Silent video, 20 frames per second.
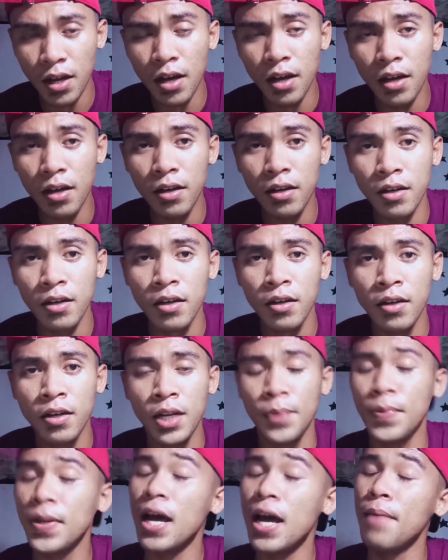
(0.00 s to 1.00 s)
Uh,
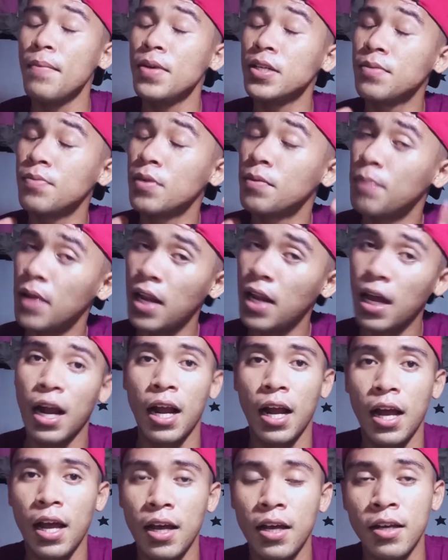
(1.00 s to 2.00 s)
namin namin si
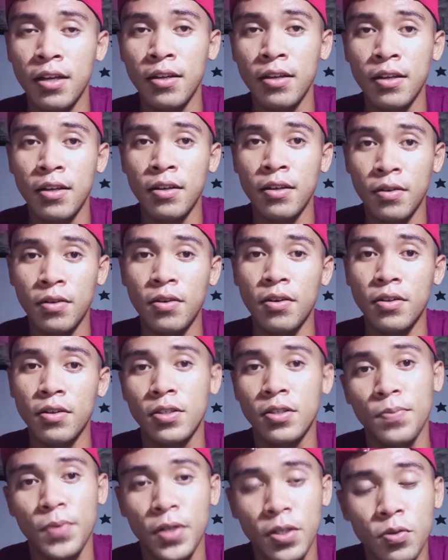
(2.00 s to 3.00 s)
Mapalangga. Uh,
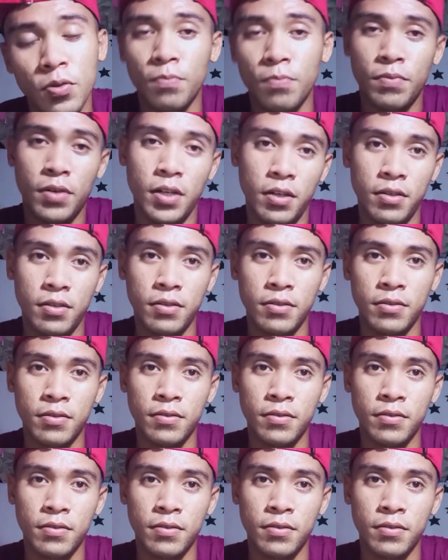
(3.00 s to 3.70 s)
oh, super duper.